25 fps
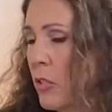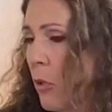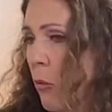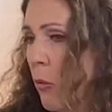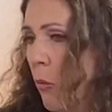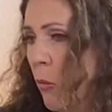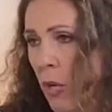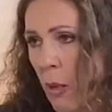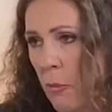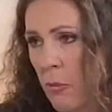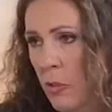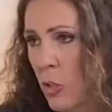
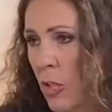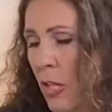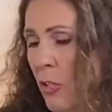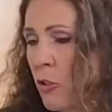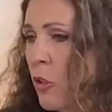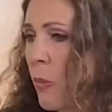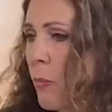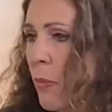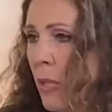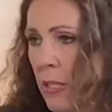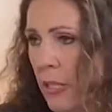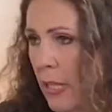una persona
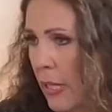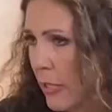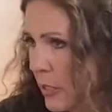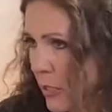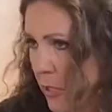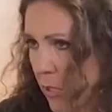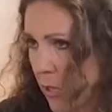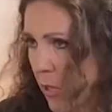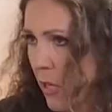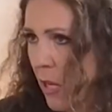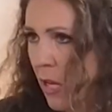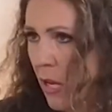
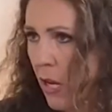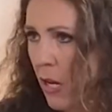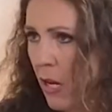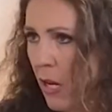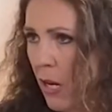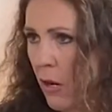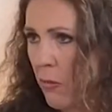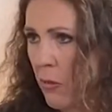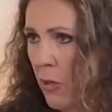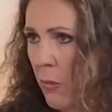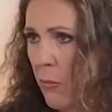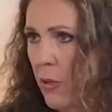someterse
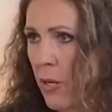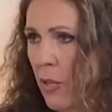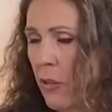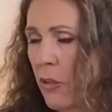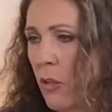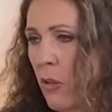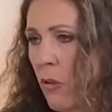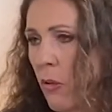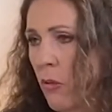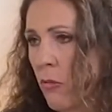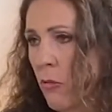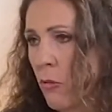a una
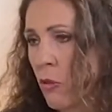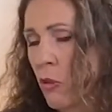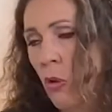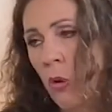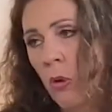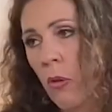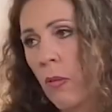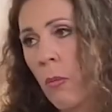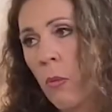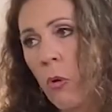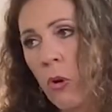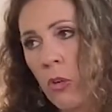operación
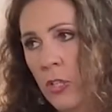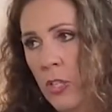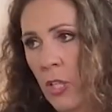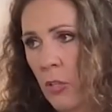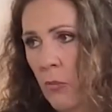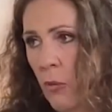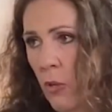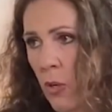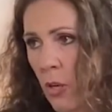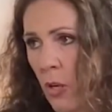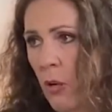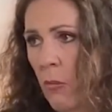solo de bolsas,
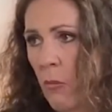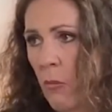por ejemplo.